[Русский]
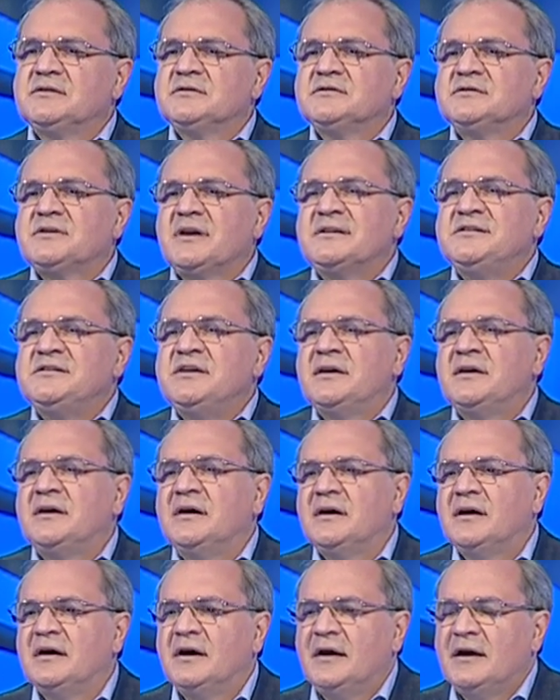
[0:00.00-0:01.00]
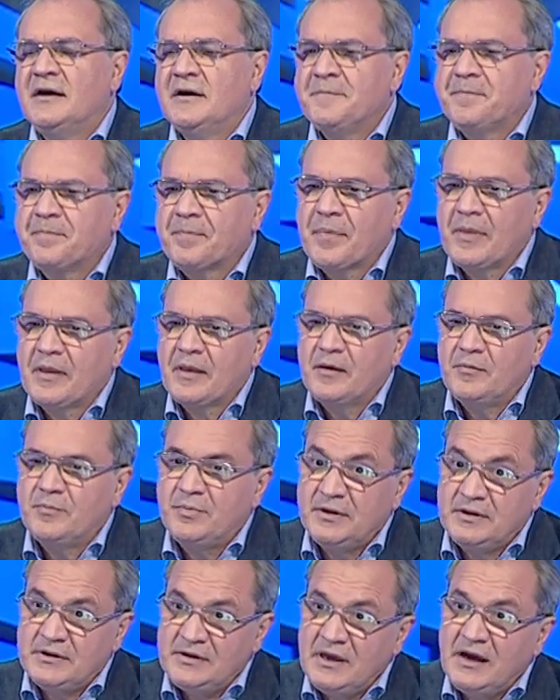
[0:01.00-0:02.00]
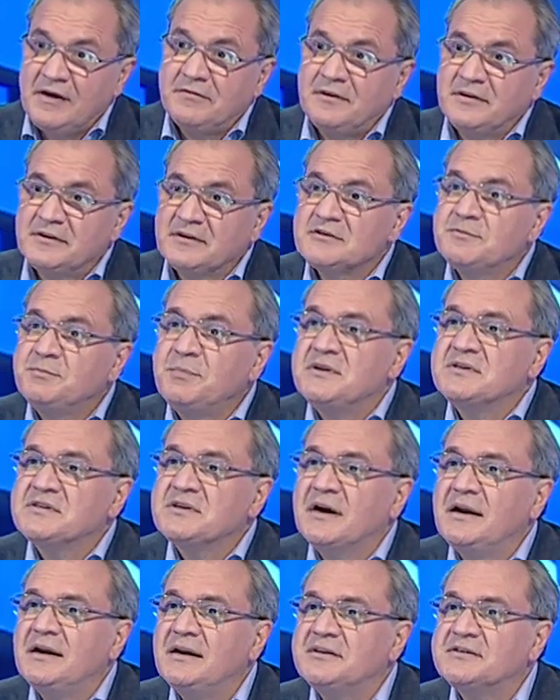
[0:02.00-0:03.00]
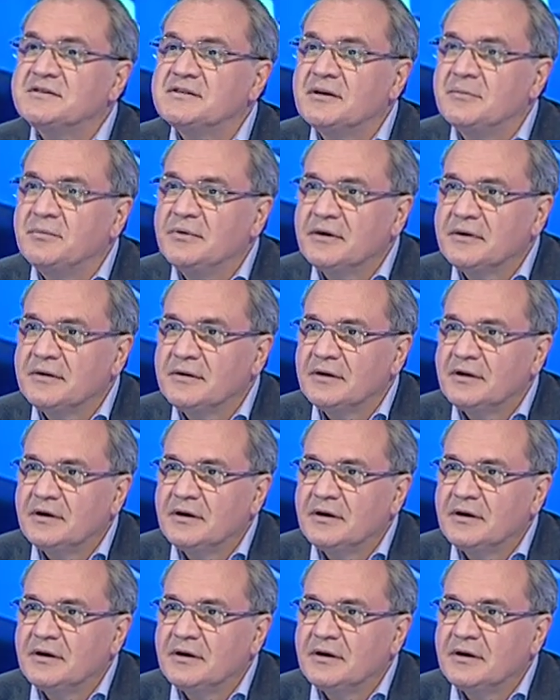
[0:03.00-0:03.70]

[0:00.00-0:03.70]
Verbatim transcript: Эта стратегия предъявлена специалистами